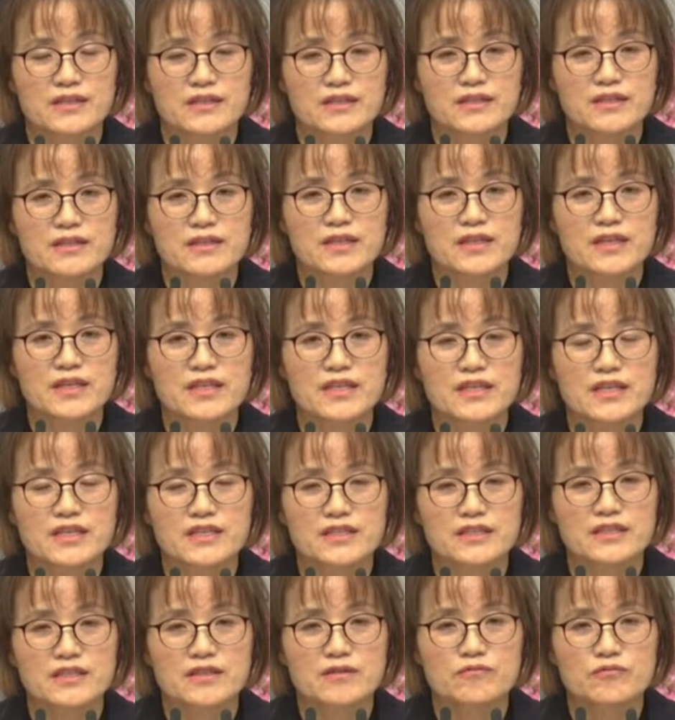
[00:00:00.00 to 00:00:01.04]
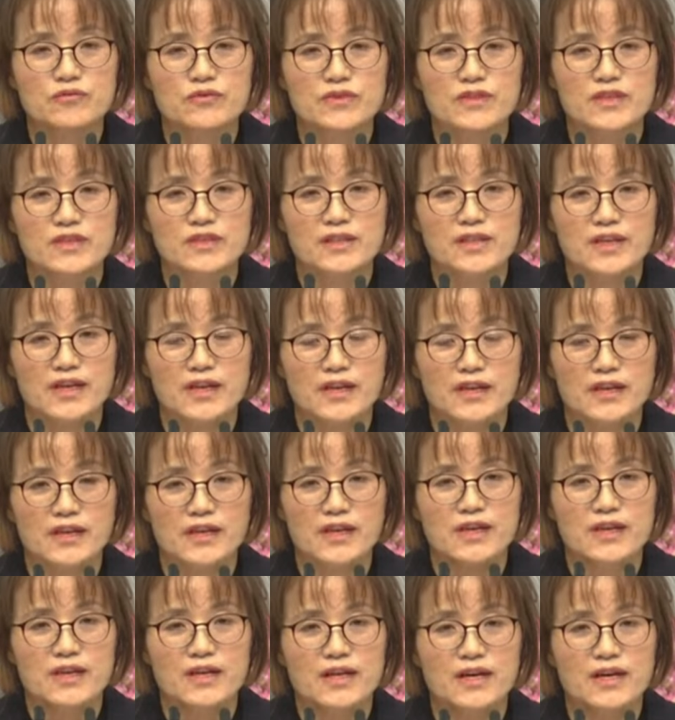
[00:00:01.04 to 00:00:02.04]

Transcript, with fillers: 성당에 계시는 분인데